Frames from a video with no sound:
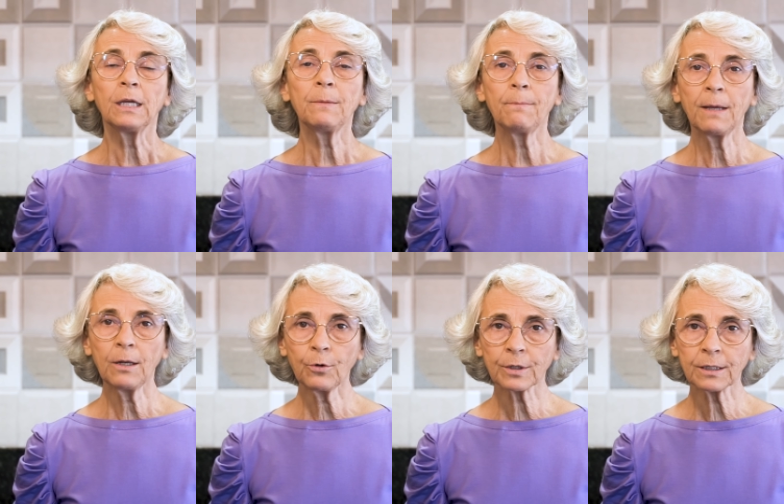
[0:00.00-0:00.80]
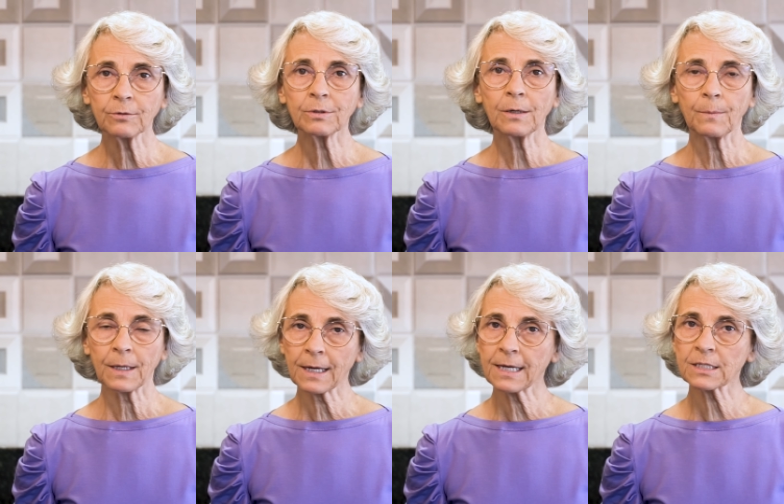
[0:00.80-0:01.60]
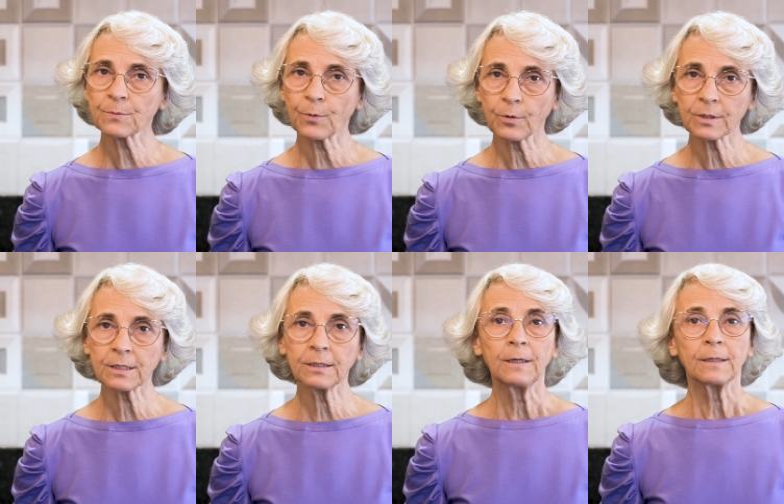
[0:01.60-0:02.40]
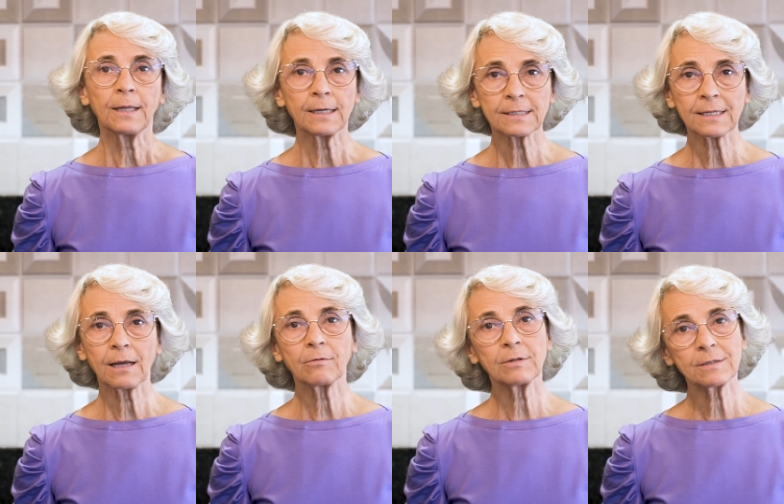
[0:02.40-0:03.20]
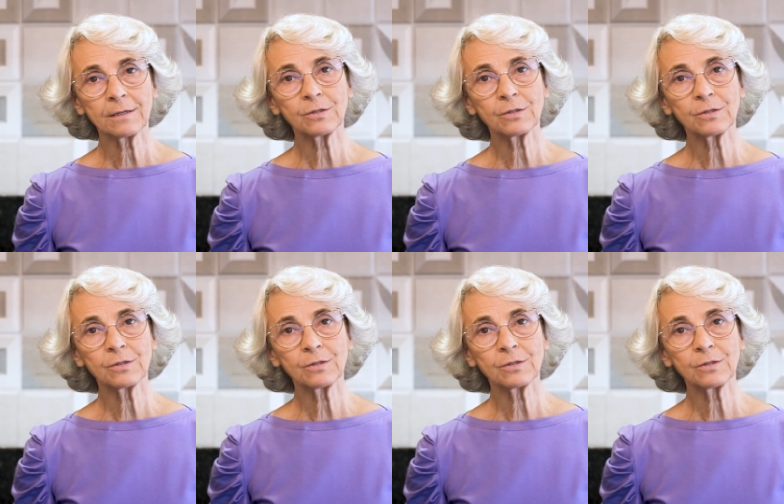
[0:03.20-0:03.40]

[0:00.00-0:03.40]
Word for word: e melhorando também a resposta das células à